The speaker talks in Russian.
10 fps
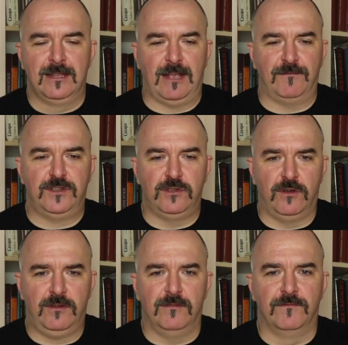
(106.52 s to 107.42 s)
Там
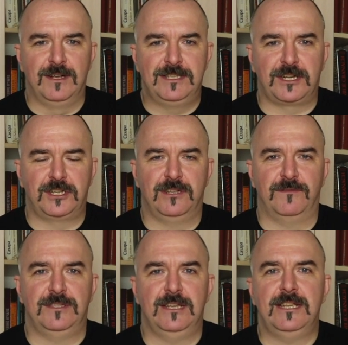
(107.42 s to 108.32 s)
все выдержано
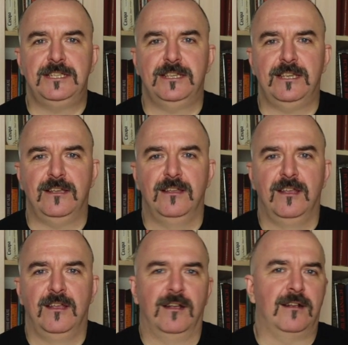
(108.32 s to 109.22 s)
в стилистике
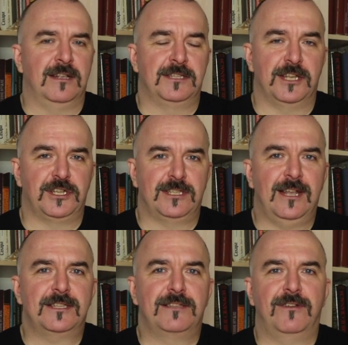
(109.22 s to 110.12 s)
конца
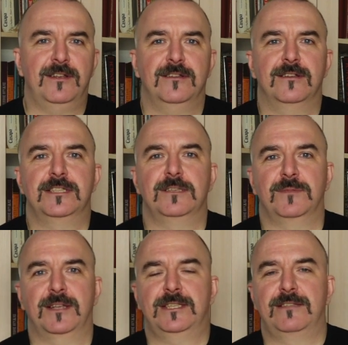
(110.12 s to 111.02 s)

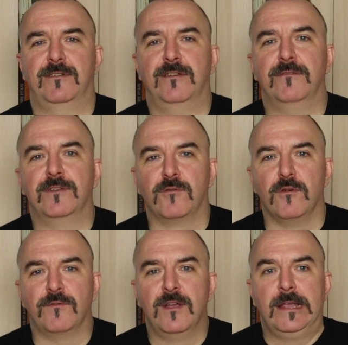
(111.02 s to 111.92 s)
16-17
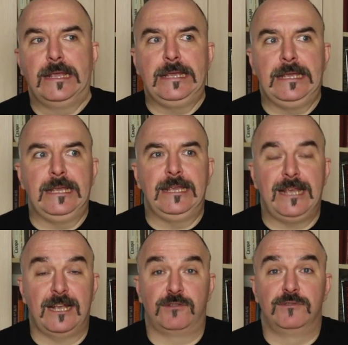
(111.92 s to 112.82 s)
веков. И
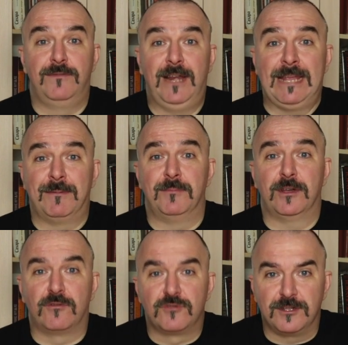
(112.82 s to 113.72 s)
я с удивлением
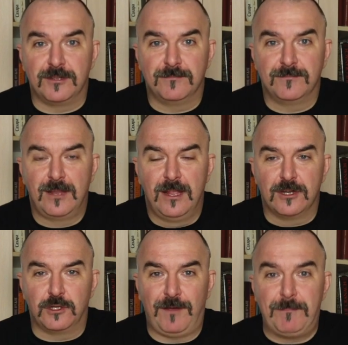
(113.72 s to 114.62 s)
обнаружил,
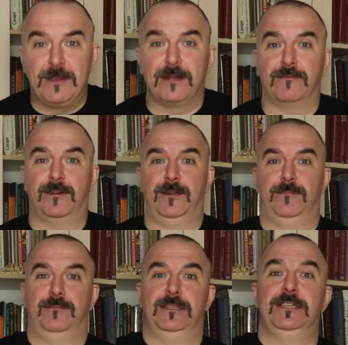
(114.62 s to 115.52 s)
что, во-первых,
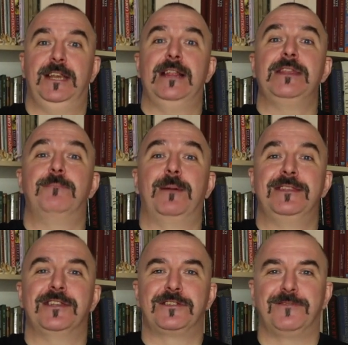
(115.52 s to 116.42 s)
сериал не
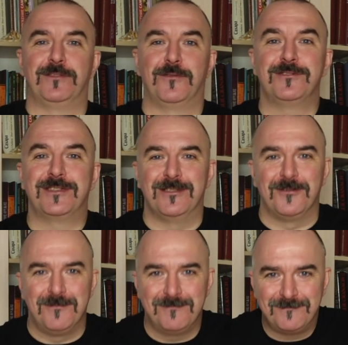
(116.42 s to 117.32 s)
поддерживает фонд
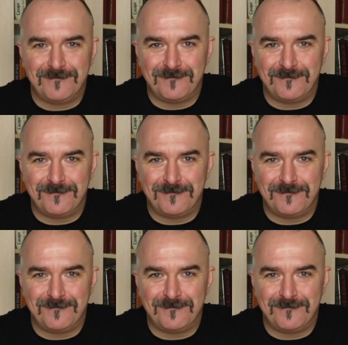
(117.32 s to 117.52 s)
кино.